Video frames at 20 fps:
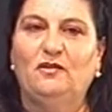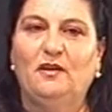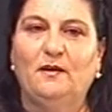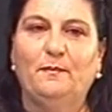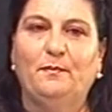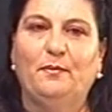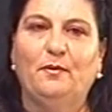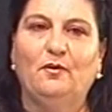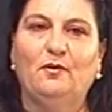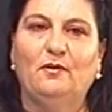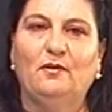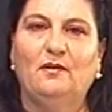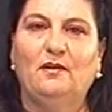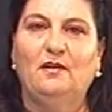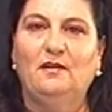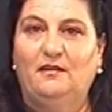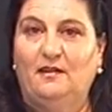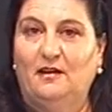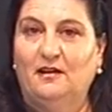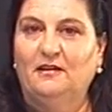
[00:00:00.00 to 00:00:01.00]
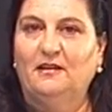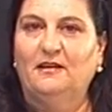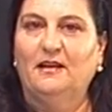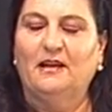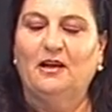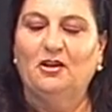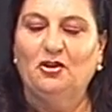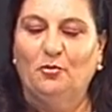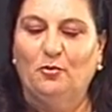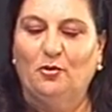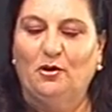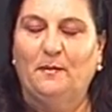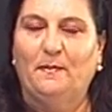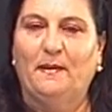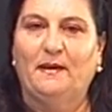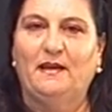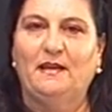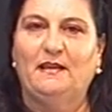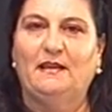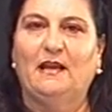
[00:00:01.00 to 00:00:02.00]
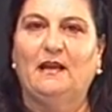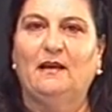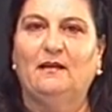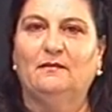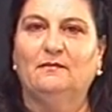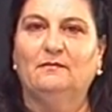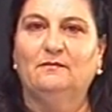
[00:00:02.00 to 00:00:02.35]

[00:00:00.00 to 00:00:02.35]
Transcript: tiempos y siguen destacando porque Paquita,